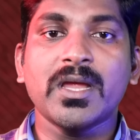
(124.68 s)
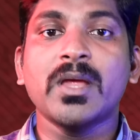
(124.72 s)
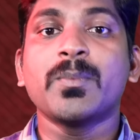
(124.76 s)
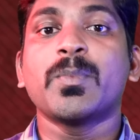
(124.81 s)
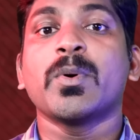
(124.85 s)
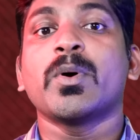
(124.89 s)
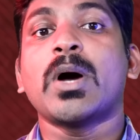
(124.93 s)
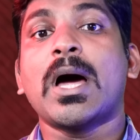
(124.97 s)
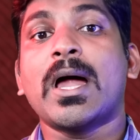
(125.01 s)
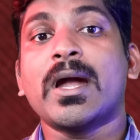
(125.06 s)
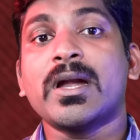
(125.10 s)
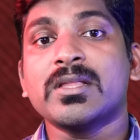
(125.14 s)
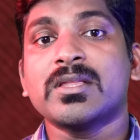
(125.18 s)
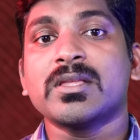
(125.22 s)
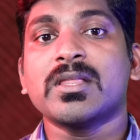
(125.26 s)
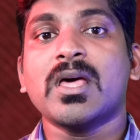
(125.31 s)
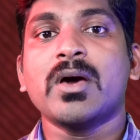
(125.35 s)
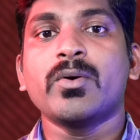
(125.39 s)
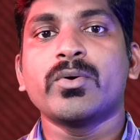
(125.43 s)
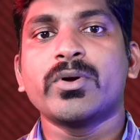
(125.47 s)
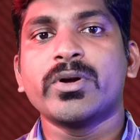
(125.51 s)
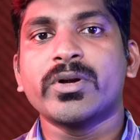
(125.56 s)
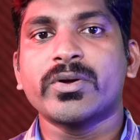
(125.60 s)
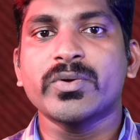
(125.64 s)
இப்போ
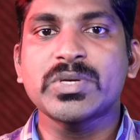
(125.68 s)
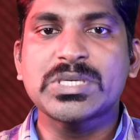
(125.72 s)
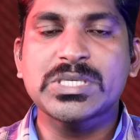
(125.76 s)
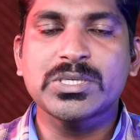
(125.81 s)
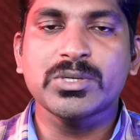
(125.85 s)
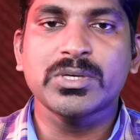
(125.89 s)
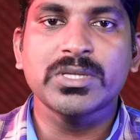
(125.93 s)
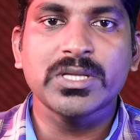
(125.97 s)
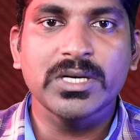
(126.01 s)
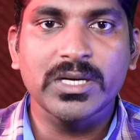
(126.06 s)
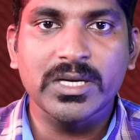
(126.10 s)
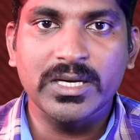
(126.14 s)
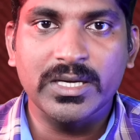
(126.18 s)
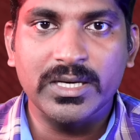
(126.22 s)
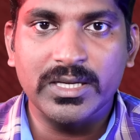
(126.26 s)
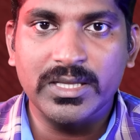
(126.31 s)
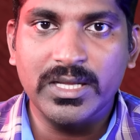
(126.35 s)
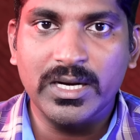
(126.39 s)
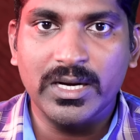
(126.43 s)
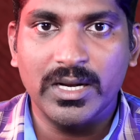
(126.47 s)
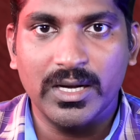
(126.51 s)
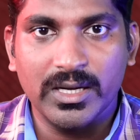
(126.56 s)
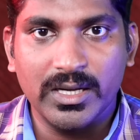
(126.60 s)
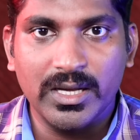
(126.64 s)
அடுத்ததாக ஒரு ட்விஸ்ட்
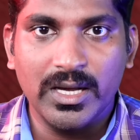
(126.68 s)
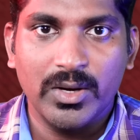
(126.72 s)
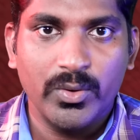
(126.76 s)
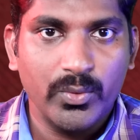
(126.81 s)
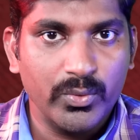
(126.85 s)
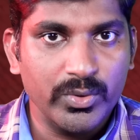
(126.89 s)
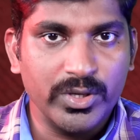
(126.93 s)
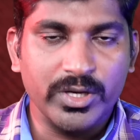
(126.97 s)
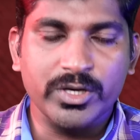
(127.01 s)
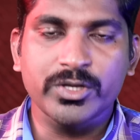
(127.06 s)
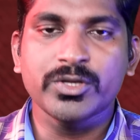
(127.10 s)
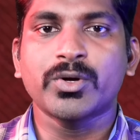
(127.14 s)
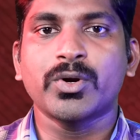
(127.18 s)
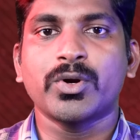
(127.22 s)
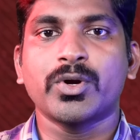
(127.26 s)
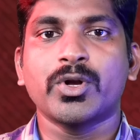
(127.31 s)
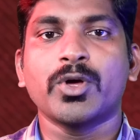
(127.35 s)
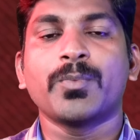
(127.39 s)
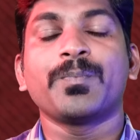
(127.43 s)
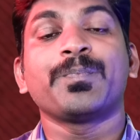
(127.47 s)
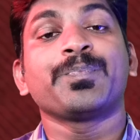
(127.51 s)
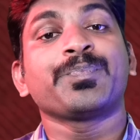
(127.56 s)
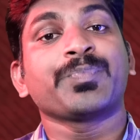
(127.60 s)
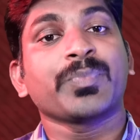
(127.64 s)
வந்திருக்குங்கிறத நாங்கள் உணர்ந்து
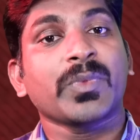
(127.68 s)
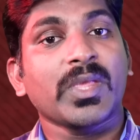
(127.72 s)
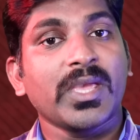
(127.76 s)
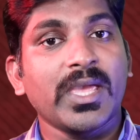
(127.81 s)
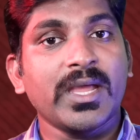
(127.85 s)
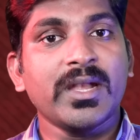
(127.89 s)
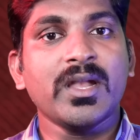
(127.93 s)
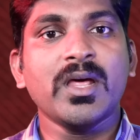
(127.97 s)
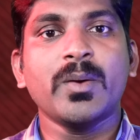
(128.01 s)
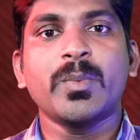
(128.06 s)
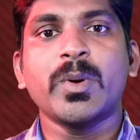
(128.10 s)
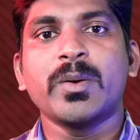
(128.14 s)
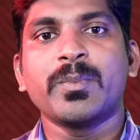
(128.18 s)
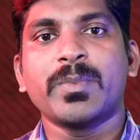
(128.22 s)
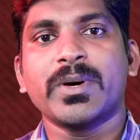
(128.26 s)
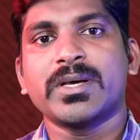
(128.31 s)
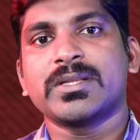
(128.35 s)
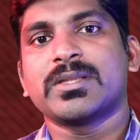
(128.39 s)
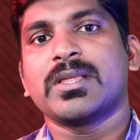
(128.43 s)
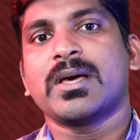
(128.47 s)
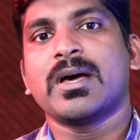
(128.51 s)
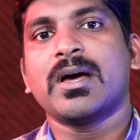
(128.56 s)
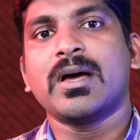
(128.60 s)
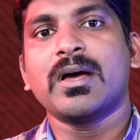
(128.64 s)
கொண்டோம் என்ன அப்படின்னு
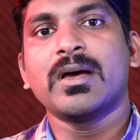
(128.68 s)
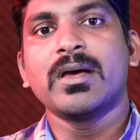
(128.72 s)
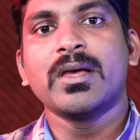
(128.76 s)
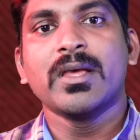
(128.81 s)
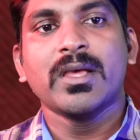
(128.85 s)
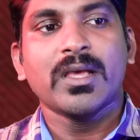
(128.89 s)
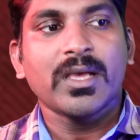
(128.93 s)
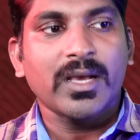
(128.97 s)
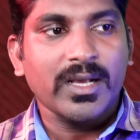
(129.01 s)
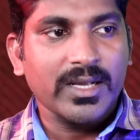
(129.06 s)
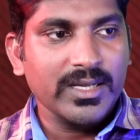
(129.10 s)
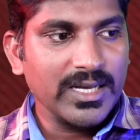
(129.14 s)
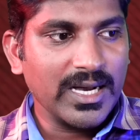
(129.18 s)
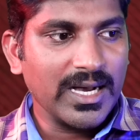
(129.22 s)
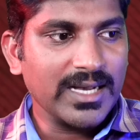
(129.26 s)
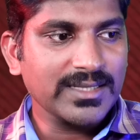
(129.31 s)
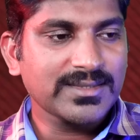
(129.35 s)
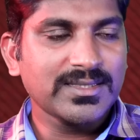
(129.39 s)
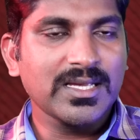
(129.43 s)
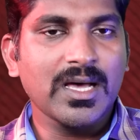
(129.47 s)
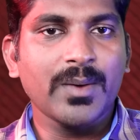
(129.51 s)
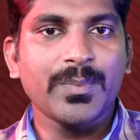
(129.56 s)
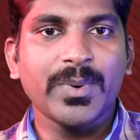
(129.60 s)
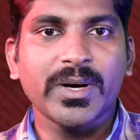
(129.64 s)
பார்த்தா
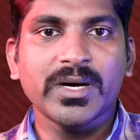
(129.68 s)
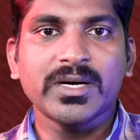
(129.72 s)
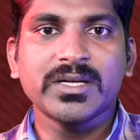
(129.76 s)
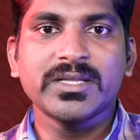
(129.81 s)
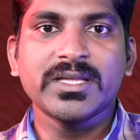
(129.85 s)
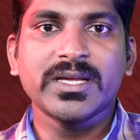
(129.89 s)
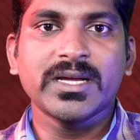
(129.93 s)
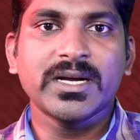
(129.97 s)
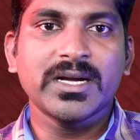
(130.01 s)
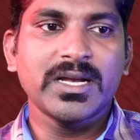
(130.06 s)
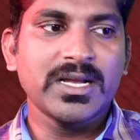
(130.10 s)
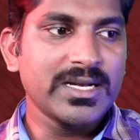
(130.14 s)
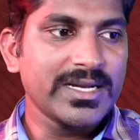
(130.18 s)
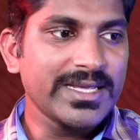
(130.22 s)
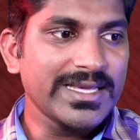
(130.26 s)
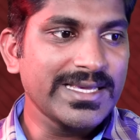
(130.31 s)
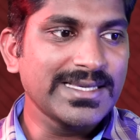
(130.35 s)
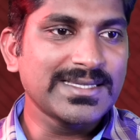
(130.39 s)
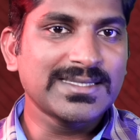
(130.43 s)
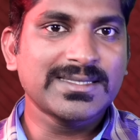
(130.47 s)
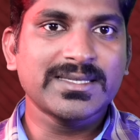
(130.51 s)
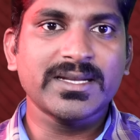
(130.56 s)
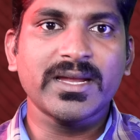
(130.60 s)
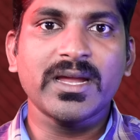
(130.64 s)
காசா பகுதிகளில்
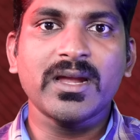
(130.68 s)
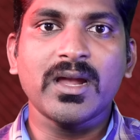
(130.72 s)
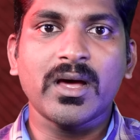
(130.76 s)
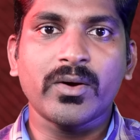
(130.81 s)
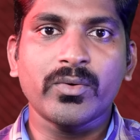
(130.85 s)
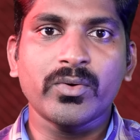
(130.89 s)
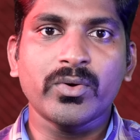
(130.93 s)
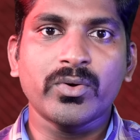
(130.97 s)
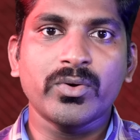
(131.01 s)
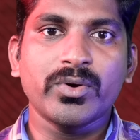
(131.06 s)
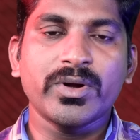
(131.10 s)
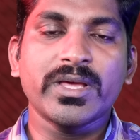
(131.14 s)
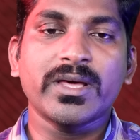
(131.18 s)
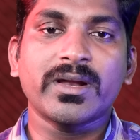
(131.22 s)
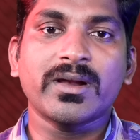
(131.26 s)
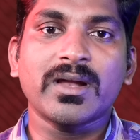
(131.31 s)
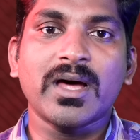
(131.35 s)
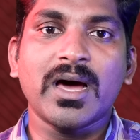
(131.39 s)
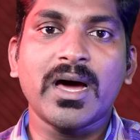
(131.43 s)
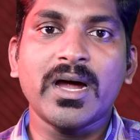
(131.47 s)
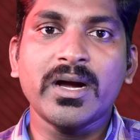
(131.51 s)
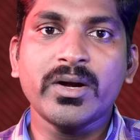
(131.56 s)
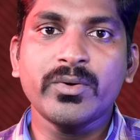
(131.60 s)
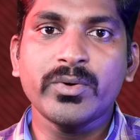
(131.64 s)
இஸ்ரேல் அவங்களுடைய
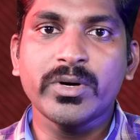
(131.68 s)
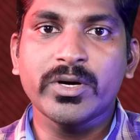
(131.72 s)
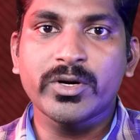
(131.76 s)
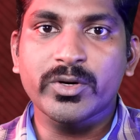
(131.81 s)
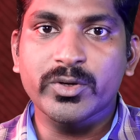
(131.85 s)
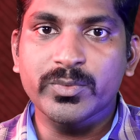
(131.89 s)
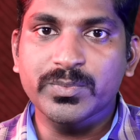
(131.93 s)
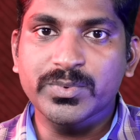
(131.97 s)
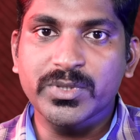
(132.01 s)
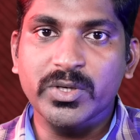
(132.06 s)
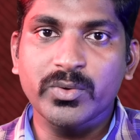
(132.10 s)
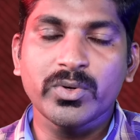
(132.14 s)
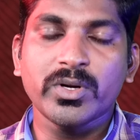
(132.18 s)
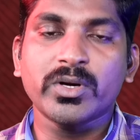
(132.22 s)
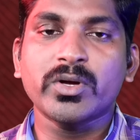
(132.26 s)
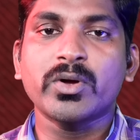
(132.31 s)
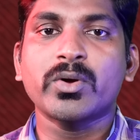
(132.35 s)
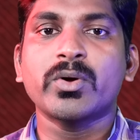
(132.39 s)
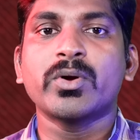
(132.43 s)
இராணுவ ட்ரூப்ஸை உள்ளக்க